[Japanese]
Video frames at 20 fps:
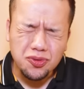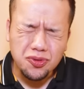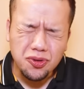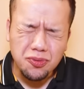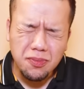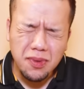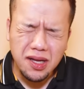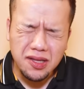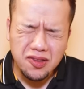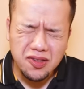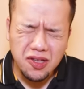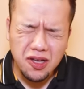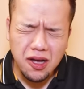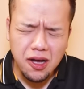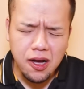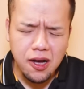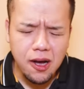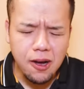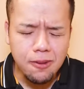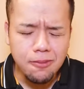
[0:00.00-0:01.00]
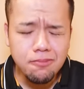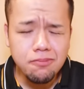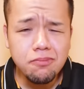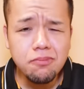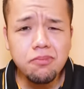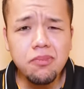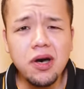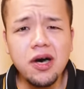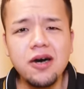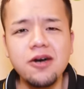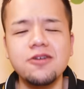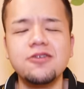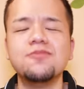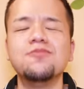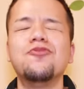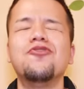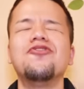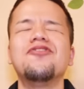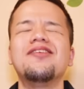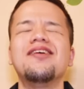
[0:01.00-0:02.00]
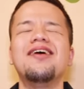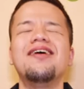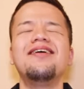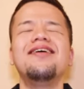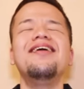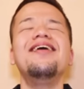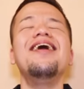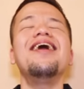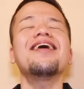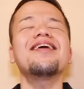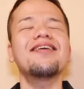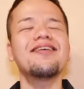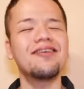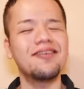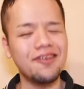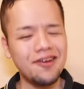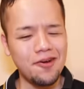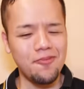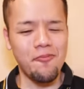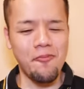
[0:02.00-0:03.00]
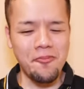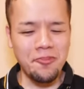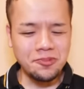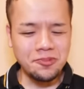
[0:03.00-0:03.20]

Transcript: のまたハンバーグも柔らか。